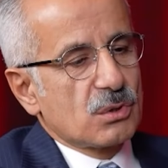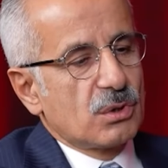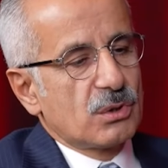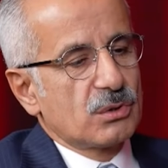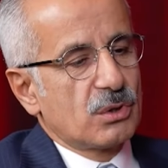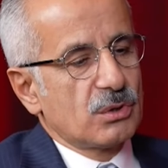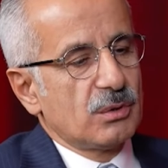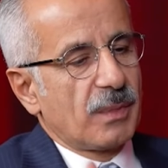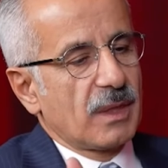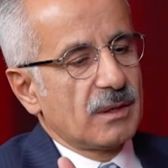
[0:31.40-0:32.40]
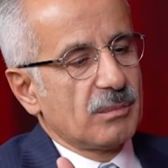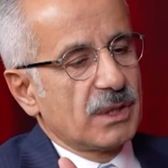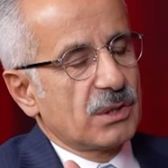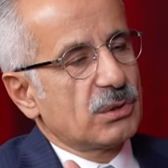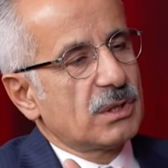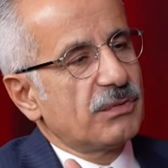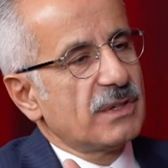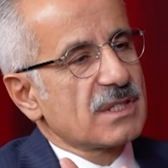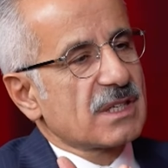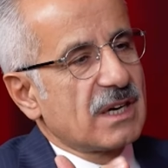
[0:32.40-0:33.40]
Зангезурский коридор
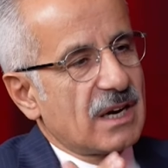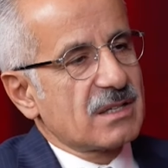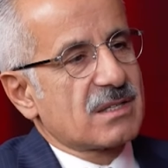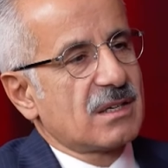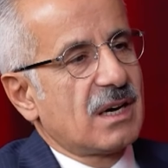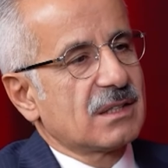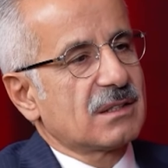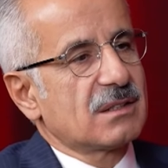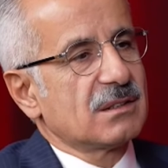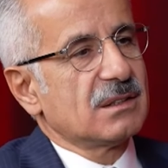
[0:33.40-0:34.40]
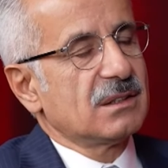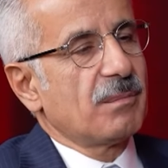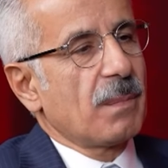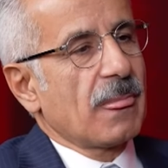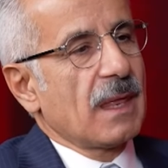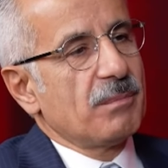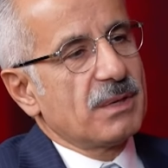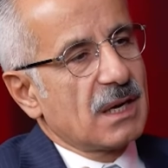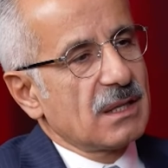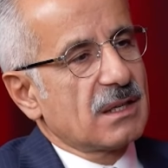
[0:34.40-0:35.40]
реальнее любого из
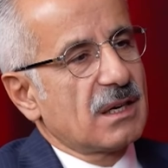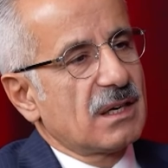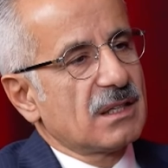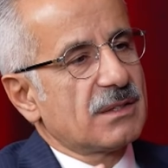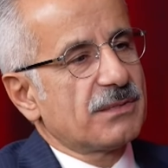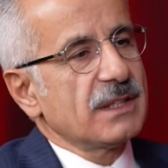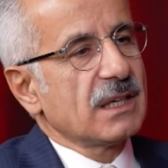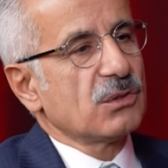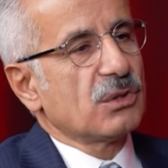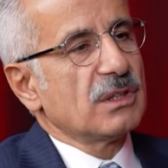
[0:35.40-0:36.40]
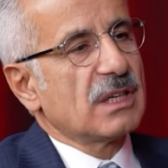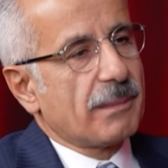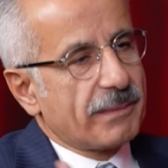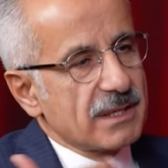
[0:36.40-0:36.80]
обещаний Никола Пашиняна